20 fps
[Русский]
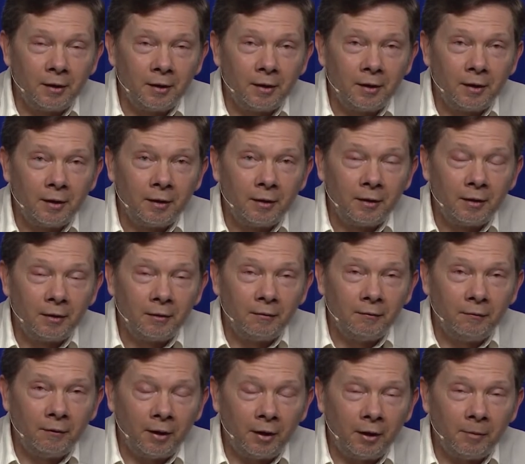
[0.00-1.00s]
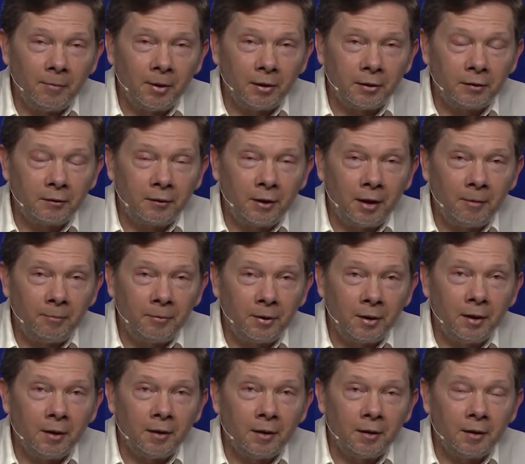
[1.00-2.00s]
находятся в плену
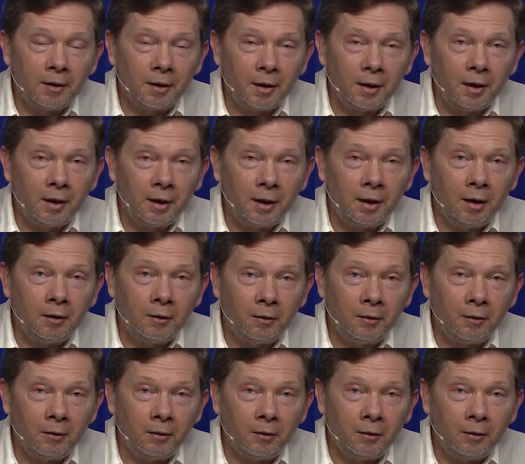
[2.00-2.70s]
у своего